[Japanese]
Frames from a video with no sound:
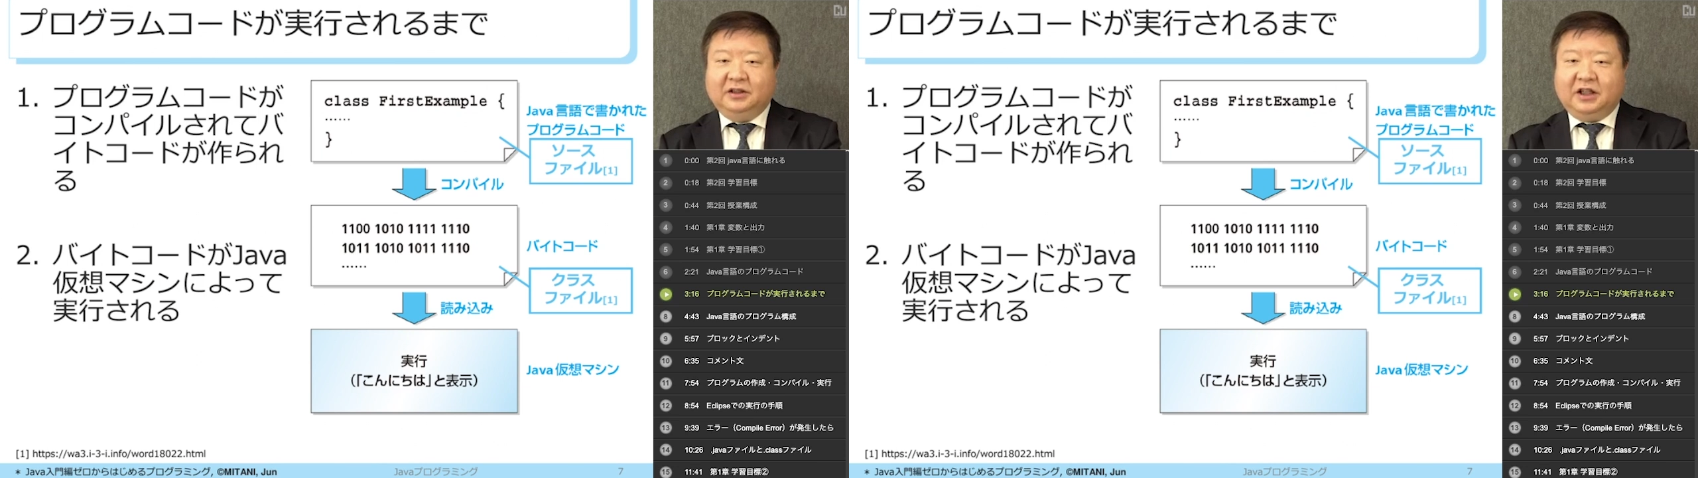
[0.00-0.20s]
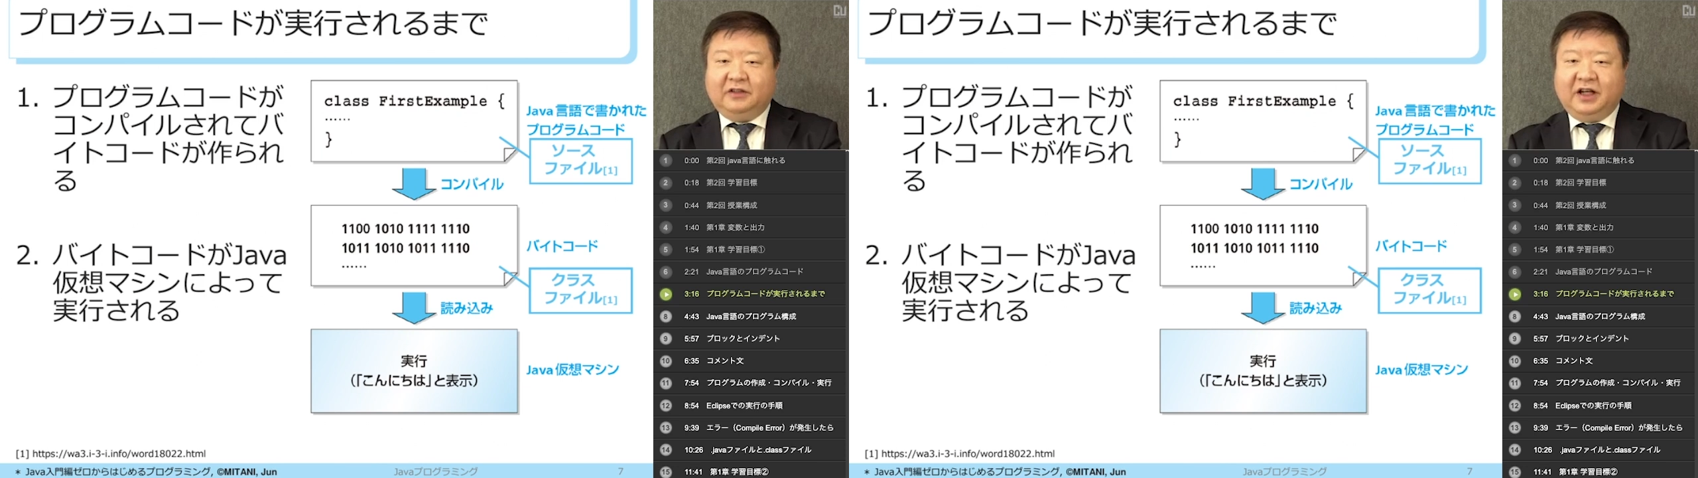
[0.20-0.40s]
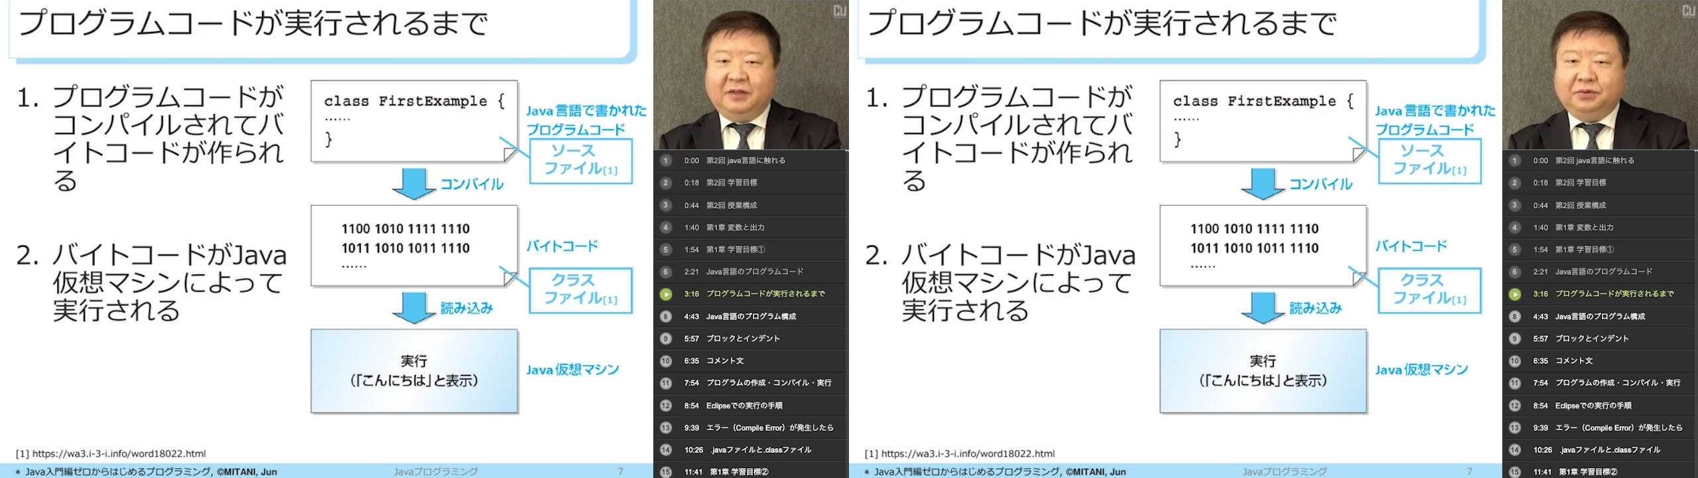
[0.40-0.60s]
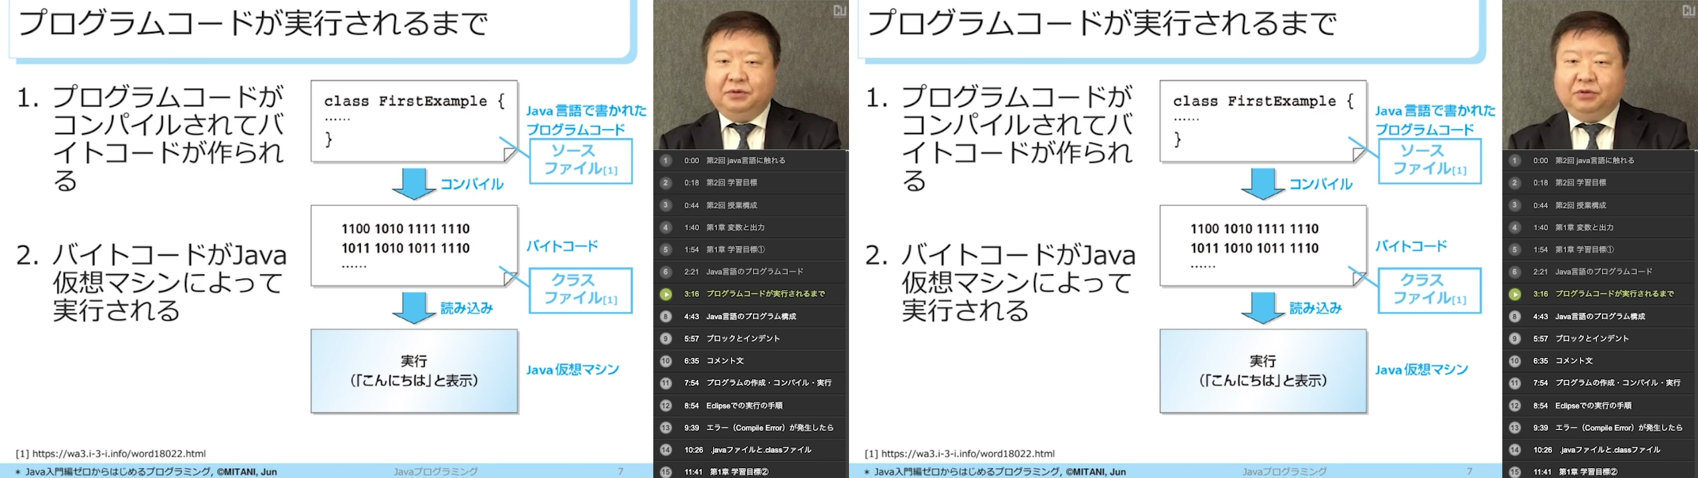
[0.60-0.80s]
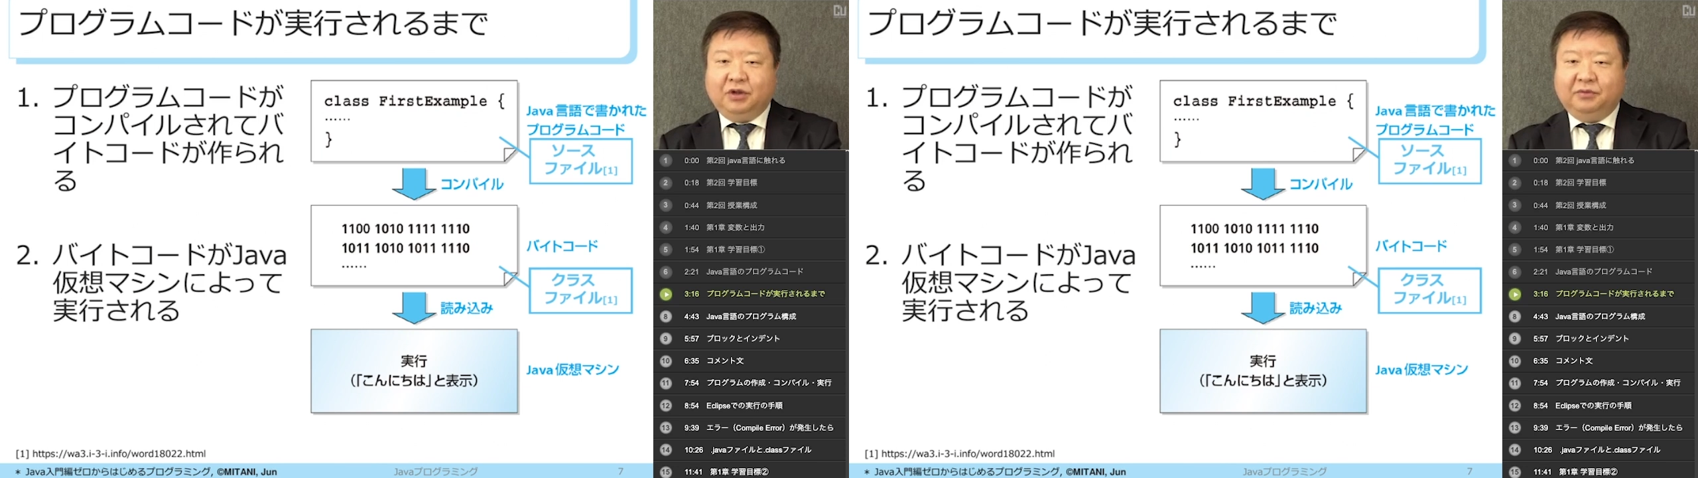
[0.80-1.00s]
Java
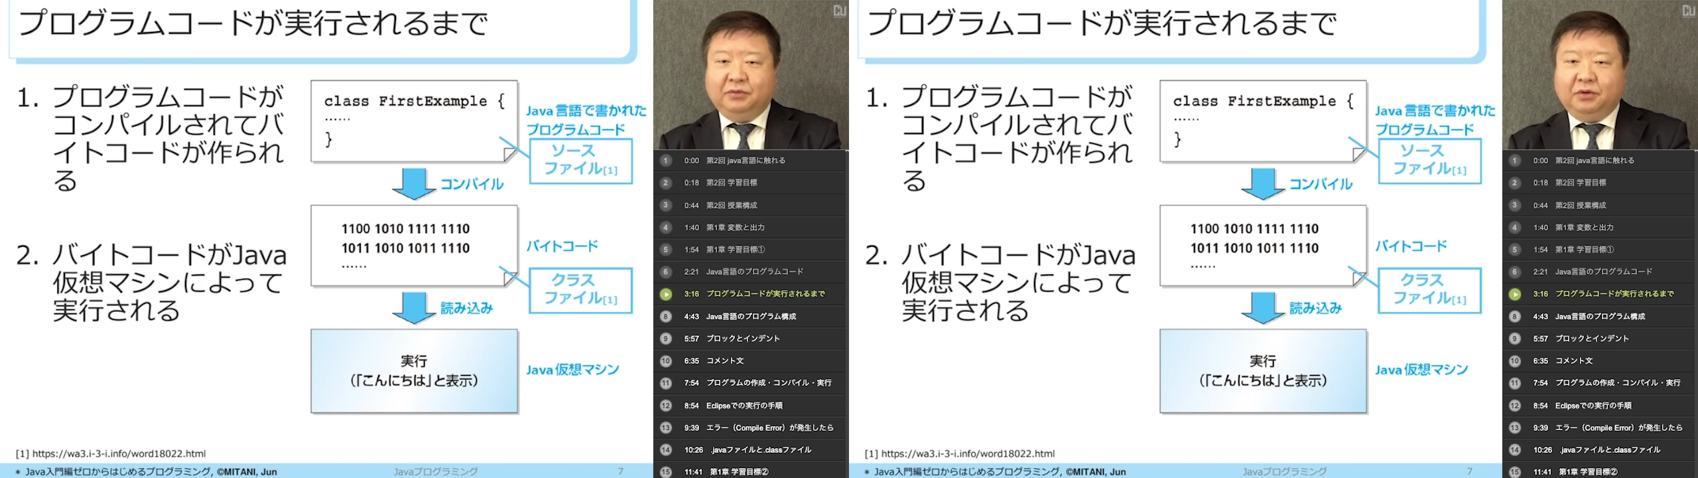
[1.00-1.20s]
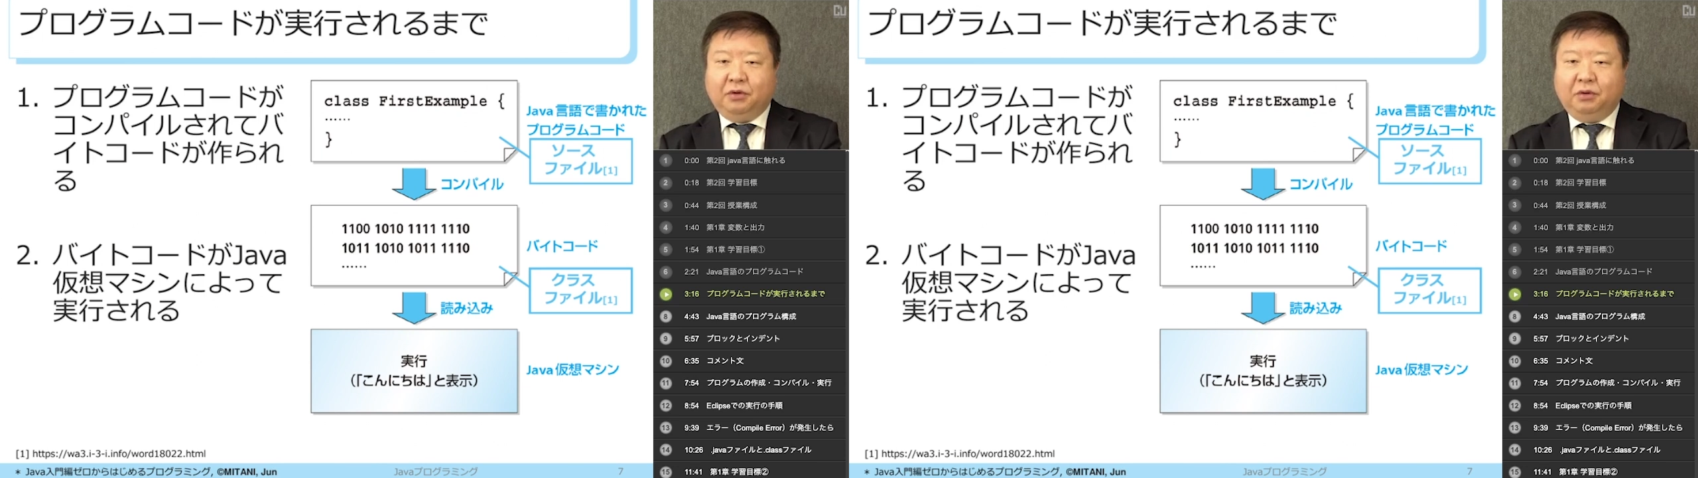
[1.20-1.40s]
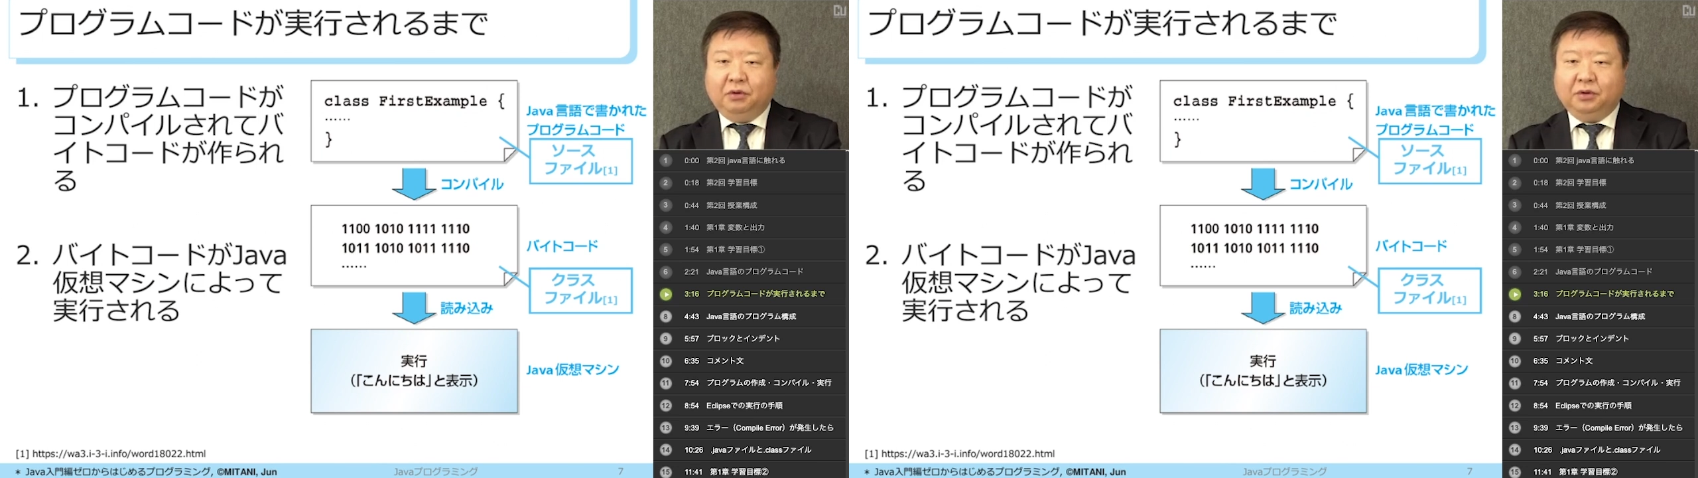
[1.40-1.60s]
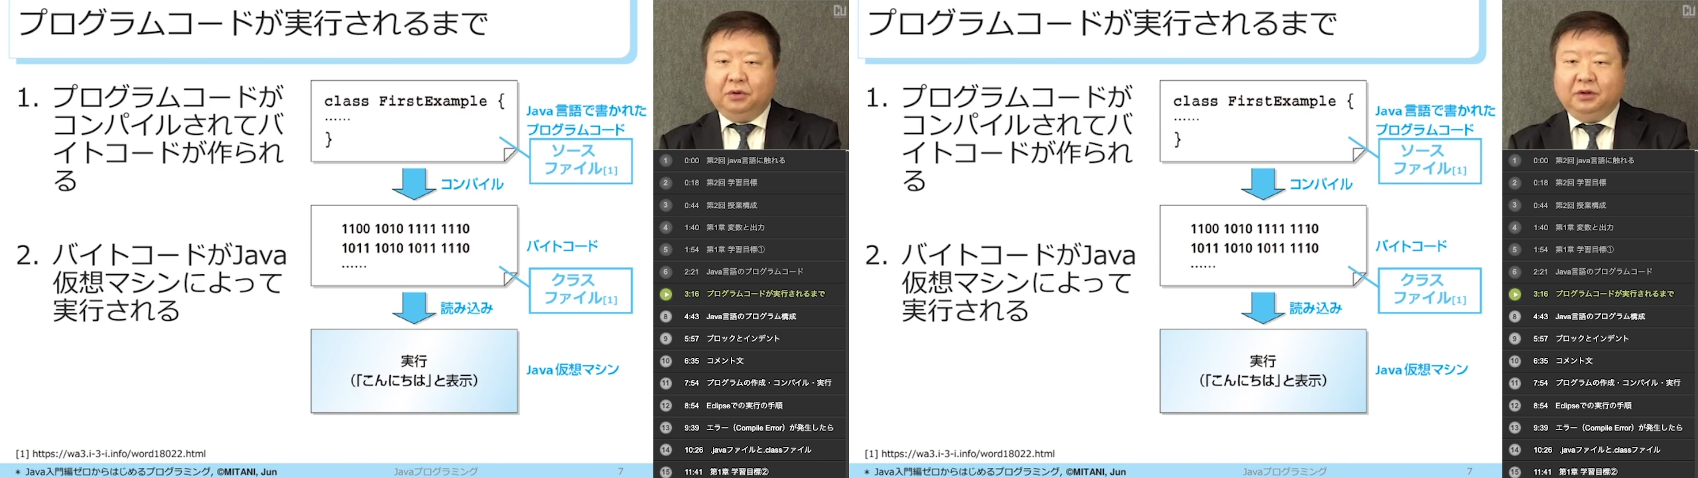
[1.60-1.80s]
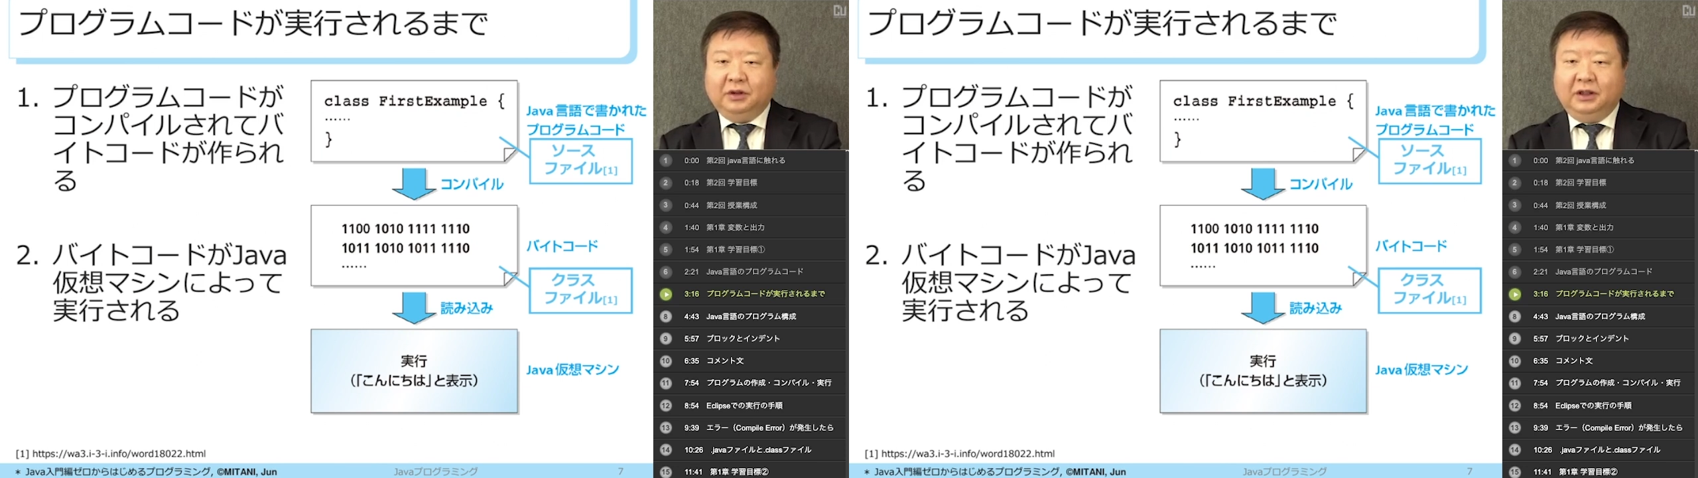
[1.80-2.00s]
プログラムコード、